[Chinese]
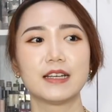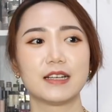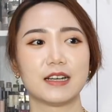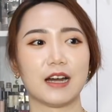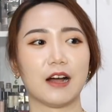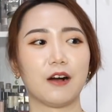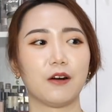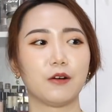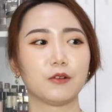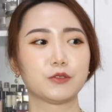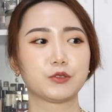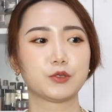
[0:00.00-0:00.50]

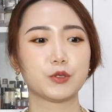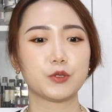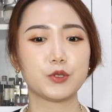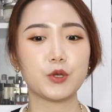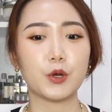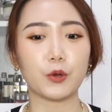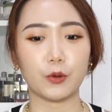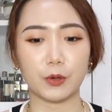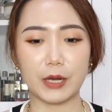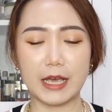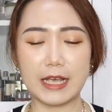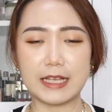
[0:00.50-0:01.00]
然后就
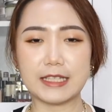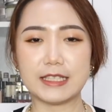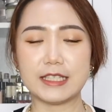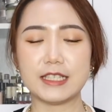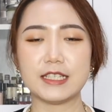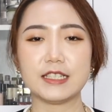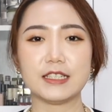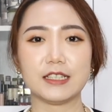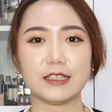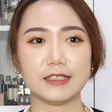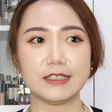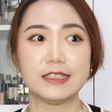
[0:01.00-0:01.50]
又累
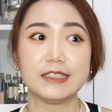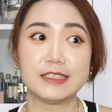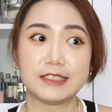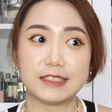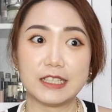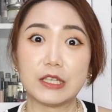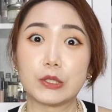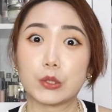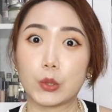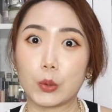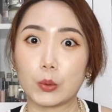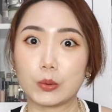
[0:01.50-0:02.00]
积了一
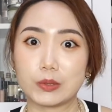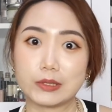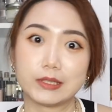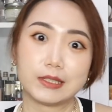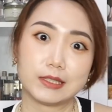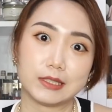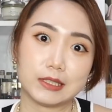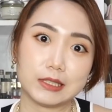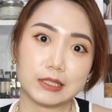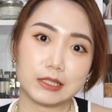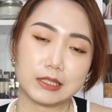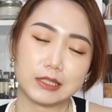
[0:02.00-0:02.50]
些东
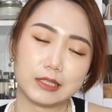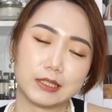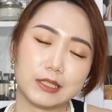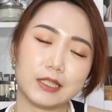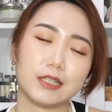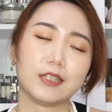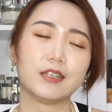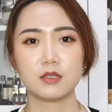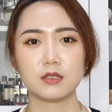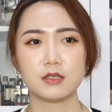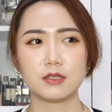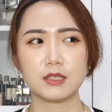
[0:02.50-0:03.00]
西
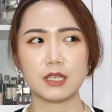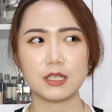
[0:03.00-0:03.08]
了。